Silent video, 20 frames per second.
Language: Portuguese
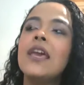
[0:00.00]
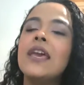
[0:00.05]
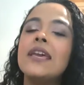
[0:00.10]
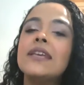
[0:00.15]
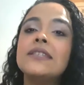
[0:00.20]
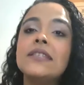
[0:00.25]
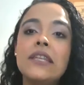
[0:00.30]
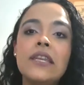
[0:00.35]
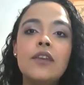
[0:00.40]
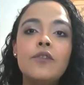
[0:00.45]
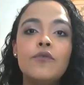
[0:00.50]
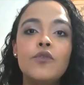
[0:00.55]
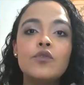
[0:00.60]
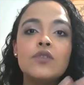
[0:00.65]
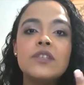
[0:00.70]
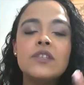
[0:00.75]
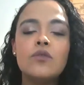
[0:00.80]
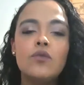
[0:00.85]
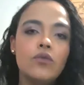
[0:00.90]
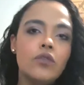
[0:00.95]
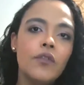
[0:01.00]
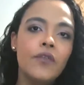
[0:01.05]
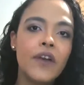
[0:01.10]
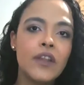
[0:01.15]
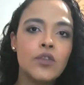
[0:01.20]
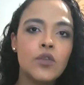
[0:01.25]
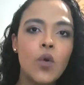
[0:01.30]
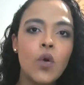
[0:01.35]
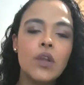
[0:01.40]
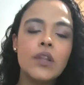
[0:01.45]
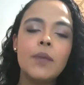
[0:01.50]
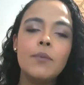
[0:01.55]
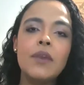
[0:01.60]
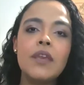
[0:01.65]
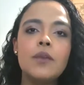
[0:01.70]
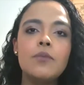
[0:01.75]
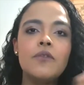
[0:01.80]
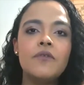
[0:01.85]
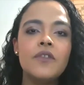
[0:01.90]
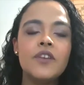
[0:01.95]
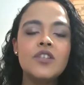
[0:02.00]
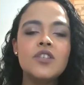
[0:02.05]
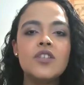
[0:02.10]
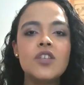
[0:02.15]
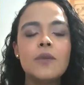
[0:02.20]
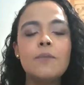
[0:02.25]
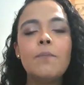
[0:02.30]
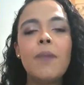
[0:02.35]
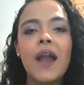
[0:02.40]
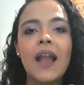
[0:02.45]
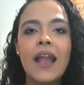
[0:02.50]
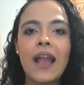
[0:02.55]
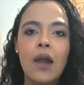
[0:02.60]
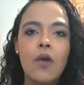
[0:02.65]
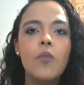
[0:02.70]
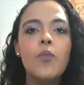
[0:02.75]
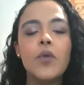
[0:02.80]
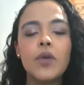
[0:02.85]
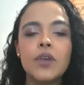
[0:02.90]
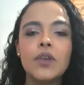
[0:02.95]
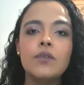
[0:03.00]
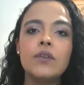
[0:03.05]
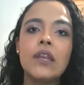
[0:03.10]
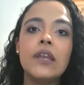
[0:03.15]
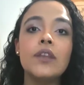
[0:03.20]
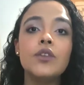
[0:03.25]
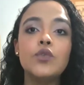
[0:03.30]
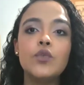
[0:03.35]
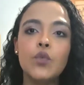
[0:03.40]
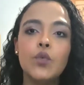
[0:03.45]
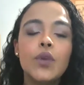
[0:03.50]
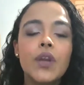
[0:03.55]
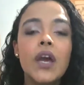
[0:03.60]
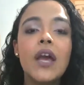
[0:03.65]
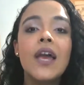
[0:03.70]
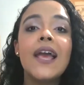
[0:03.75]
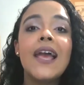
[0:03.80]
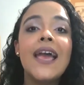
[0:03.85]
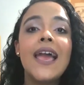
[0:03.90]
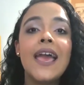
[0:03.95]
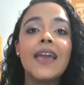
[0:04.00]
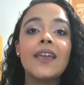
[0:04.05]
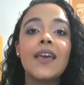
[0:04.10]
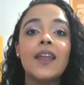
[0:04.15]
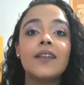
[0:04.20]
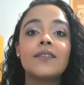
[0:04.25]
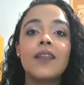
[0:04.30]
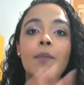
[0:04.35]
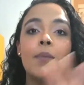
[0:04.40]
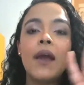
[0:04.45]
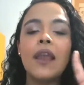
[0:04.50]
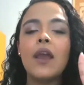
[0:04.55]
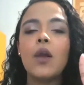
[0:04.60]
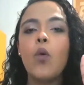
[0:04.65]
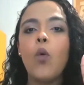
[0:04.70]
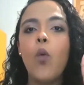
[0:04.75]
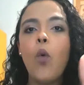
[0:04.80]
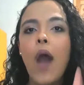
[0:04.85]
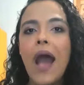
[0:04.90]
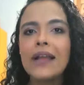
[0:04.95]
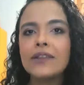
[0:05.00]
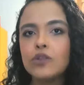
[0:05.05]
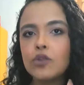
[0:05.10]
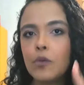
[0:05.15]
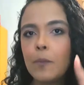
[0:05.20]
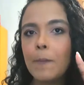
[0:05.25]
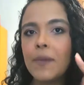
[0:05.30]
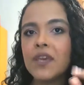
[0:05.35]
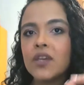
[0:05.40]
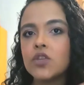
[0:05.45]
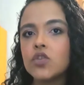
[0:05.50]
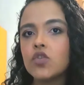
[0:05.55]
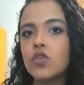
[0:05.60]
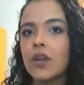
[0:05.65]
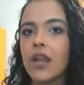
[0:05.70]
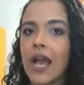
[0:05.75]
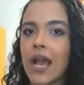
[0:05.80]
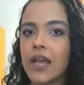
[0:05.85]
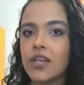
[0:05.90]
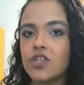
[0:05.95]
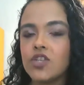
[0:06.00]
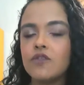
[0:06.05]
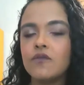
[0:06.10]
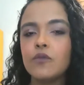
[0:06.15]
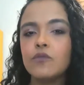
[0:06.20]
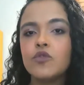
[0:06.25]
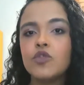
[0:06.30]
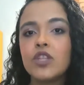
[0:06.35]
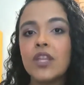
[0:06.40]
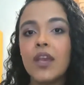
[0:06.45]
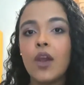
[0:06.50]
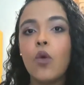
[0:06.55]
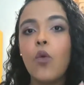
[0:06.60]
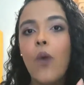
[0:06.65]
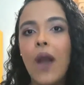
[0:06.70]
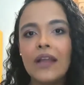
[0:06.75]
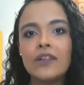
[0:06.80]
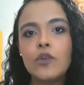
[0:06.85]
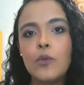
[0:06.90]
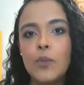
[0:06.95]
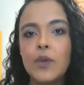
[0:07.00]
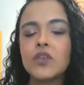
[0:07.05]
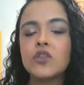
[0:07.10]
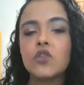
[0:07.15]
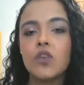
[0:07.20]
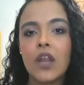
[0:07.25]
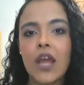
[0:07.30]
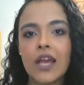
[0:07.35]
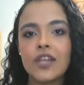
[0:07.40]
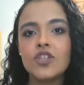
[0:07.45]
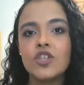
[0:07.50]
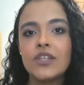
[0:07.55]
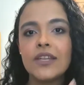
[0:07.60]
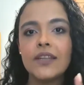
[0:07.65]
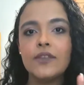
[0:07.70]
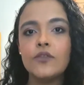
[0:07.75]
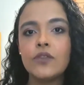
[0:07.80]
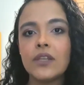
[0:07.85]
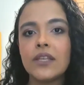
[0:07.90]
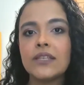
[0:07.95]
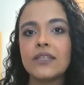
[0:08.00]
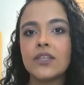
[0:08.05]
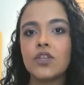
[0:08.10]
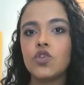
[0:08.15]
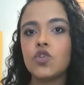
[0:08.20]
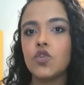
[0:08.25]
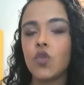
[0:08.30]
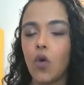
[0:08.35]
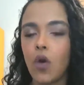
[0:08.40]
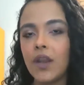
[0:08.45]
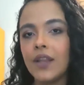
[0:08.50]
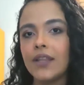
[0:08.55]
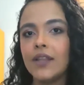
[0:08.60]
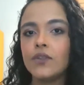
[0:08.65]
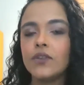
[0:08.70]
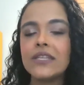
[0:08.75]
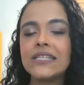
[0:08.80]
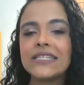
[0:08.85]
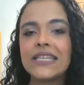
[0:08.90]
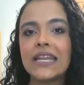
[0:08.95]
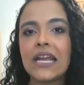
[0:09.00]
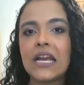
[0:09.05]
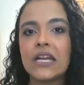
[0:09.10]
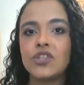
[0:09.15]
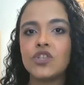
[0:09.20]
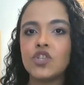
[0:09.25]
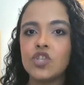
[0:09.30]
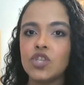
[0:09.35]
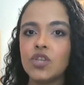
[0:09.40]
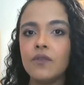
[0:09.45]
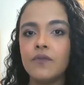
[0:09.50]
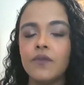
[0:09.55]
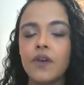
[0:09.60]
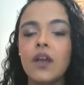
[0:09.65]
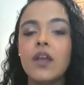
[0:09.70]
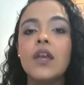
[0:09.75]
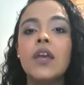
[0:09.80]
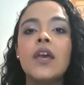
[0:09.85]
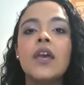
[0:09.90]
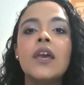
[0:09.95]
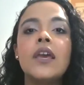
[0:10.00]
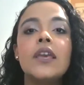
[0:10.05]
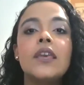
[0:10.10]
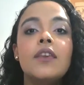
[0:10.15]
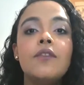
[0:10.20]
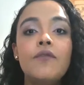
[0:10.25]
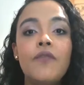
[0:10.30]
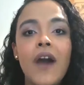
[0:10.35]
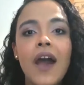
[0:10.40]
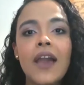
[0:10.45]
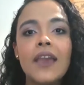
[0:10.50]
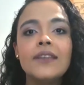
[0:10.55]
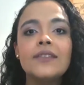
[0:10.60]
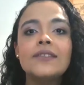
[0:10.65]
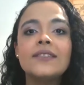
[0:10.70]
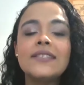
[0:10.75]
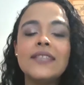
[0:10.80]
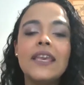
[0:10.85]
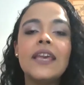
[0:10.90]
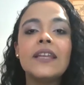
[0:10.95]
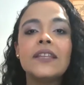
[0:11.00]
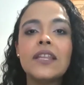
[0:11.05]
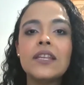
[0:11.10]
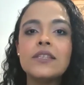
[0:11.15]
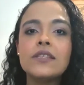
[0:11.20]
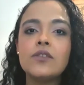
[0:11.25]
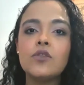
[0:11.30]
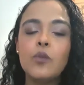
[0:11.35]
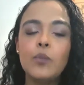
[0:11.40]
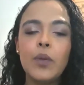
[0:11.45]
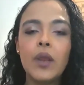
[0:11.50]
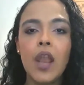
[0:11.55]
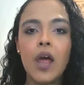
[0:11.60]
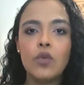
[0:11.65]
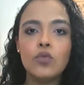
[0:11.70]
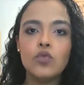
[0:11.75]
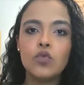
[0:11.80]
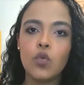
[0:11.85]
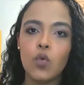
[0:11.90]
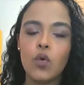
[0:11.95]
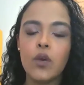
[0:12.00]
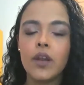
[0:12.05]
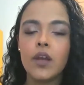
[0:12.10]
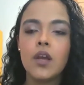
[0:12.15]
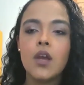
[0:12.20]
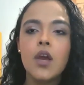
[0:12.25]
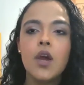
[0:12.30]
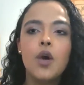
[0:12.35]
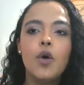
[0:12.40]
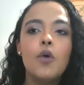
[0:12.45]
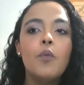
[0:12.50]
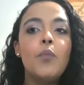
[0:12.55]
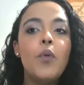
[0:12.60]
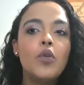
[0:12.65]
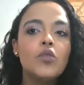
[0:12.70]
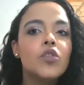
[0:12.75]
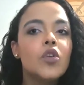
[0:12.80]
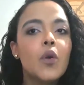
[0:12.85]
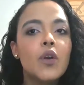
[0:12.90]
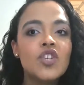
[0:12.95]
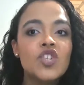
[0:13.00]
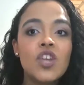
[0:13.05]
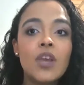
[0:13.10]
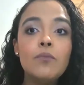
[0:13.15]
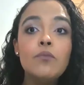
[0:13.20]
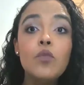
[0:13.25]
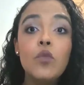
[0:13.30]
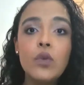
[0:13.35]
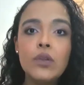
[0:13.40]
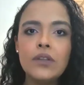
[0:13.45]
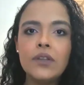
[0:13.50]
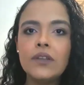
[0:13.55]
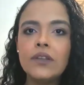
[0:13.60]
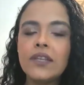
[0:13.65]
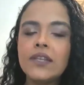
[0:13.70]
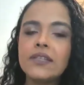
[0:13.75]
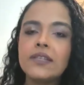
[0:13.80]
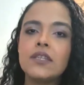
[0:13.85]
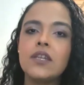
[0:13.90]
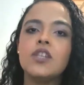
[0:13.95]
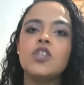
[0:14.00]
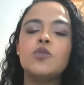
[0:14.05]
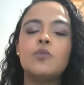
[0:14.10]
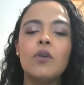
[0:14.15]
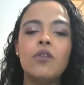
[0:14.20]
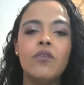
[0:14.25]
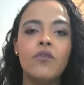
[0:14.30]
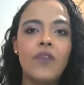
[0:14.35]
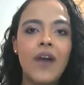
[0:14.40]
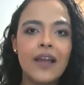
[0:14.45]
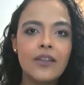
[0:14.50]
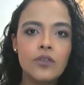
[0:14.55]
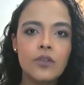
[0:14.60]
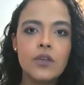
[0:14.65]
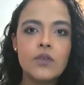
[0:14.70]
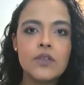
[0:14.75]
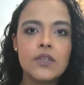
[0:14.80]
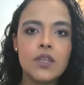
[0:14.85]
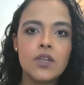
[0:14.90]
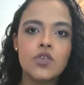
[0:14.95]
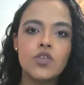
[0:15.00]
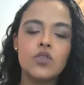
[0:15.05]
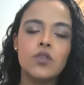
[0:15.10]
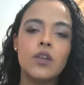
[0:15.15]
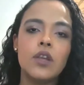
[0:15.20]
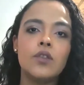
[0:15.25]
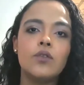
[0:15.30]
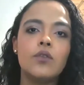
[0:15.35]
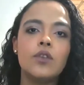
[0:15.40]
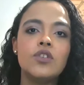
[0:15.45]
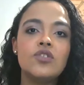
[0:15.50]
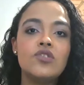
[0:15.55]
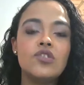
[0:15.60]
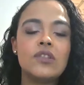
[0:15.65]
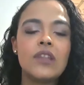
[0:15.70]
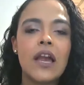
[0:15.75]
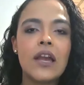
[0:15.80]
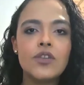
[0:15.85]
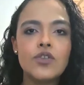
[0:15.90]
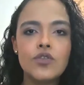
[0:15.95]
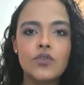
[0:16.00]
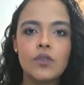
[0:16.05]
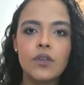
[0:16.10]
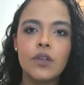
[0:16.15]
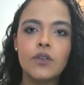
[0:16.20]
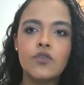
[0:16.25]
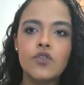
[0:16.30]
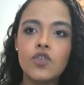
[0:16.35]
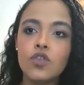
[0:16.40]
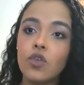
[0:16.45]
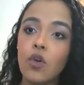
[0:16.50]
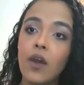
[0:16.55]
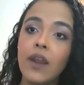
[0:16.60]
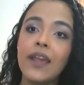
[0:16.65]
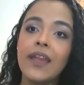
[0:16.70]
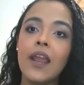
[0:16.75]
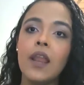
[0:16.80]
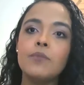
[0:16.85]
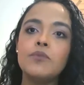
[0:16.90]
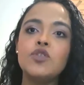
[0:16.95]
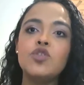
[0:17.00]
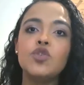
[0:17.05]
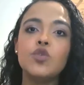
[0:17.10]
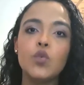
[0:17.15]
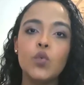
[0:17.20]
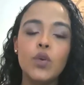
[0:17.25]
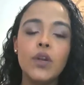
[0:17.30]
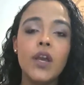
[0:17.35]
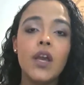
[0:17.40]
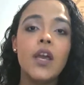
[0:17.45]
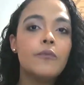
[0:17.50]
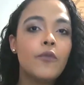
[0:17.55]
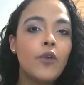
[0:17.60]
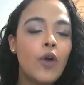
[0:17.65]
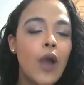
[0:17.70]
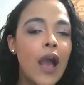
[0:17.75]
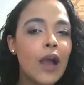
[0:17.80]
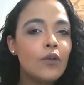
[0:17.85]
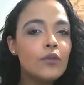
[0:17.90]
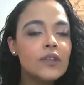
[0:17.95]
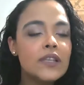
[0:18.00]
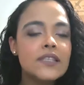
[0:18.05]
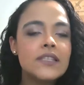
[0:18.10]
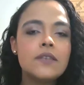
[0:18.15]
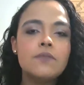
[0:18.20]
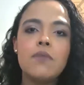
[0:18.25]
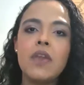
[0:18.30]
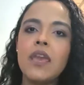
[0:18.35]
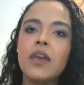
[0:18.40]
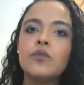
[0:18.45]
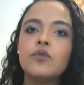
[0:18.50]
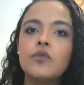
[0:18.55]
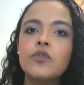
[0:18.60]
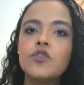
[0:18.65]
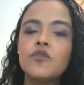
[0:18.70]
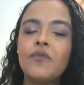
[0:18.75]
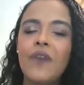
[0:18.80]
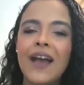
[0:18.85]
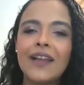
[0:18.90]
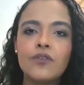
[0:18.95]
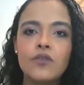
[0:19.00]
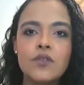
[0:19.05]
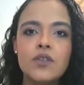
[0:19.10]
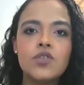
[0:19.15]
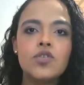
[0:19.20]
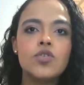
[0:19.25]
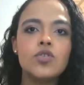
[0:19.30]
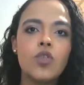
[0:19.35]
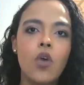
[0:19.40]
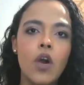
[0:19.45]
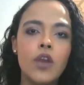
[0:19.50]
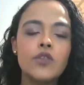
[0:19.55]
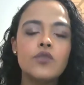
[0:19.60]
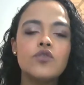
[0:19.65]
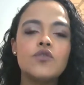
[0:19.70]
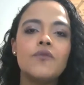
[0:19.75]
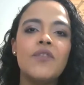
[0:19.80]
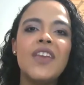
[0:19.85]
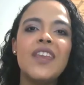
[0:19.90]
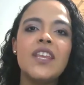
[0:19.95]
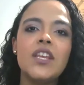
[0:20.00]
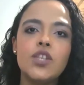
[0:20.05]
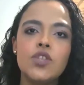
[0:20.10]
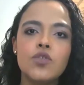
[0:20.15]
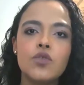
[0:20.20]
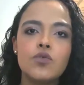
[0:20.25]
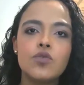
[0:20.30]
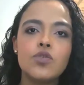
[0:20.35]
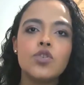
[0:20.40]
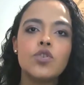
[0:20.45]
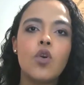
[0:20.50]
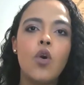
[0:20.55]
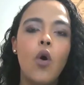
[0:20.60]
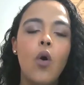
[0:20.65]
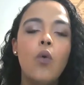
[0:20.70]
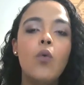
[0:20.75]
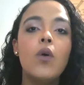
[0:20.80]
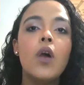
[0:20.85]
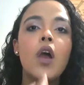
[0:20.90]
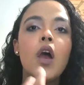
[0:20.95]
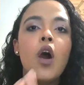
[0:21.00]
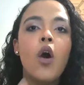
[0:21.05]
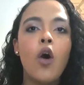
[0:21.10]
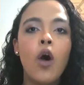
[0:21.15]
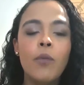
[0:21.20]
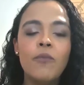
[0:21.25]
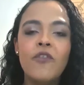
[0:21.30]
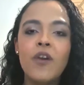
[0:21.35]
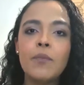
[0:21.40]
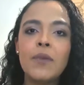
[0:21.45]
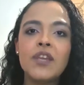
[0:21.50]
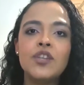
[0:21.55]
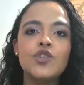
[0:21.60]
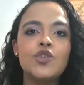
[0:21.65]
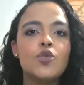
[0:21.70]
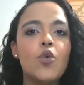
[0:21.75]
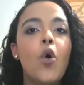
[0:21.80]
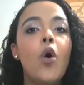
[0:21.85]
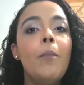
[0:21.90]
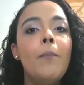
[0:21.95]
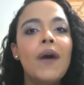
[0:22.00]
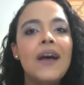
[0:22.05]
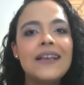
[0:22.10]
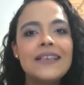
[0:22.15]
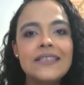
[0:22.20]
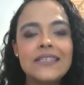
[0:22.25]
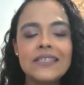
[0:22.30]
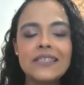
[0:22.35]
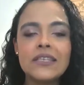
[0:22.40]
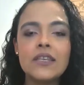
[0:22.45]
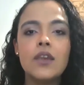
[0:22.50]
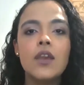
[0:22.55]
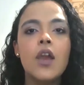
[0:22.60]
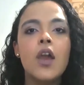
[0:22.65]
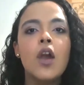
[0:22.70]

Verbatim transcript: Esse livro, o segundo fator também que me fez empacar um pouquinho na leitura é que ela trabalha quatro personagens. Vamos ter quatro personagens dentro dessa história, dentro dessa narrativa que vai ser trazido pela autora. Um ponto que eu achei muito interessante pelo fato de eu ser historiadora e de estar estudando história é que ela mistura acontecimentos, fatos históricos verídicos com, obviamente, o romance,